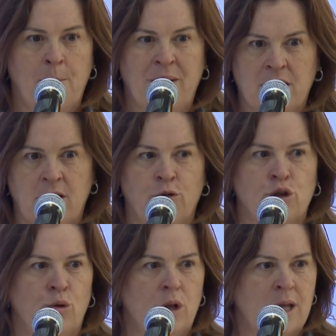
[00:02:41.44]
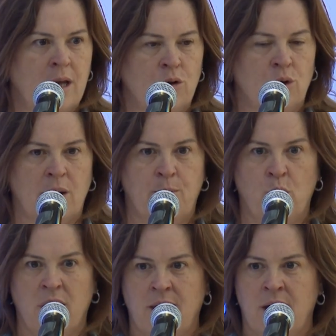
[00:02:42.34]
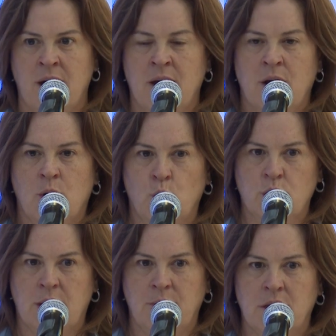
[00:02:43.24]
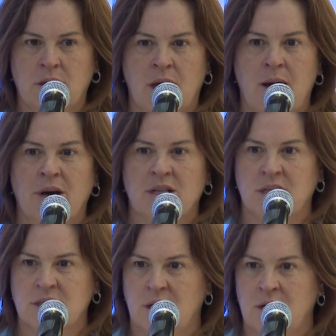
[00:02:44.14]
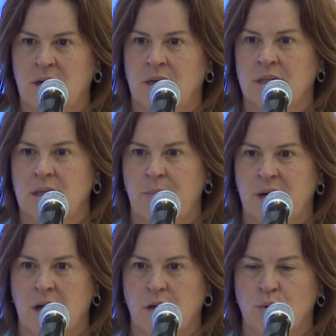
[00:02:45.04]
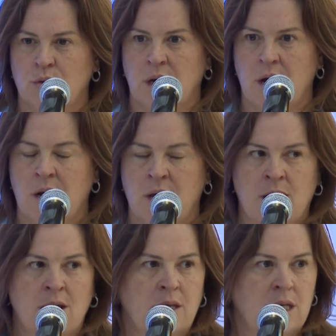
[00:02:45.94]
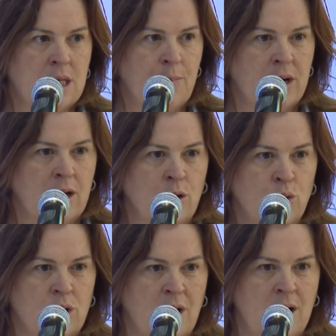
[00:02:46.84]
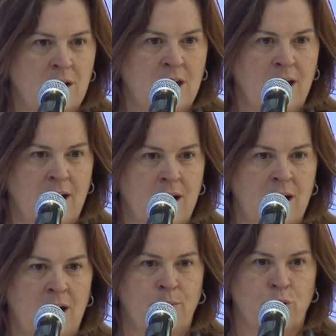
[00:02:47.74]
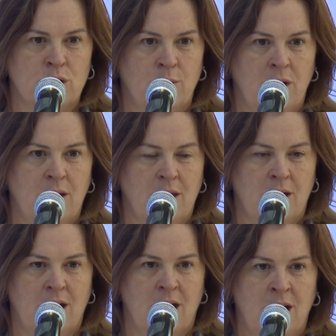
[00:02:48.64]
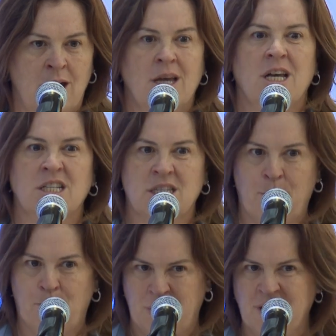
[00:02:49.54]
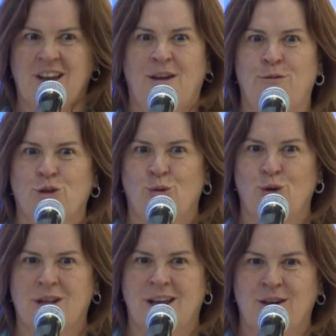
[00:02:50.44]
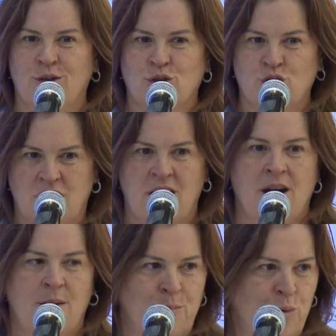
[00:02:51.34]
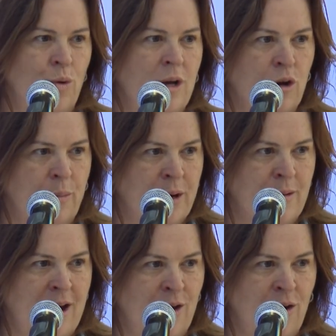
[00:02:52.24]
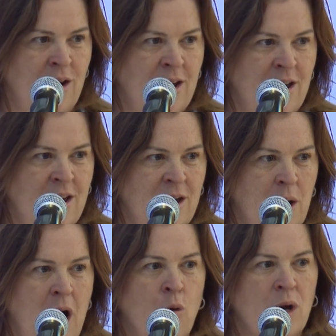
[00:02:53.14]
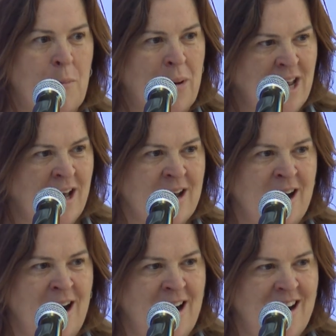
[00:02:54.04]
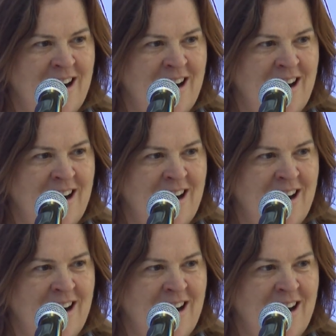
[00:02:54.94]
parque fotovoltaico que pueda justamente abastecer ese parque industrial y ese parque industrial tenga la posibilidad de que ese parque fotovoltaico sea público-privado. Aunque parezca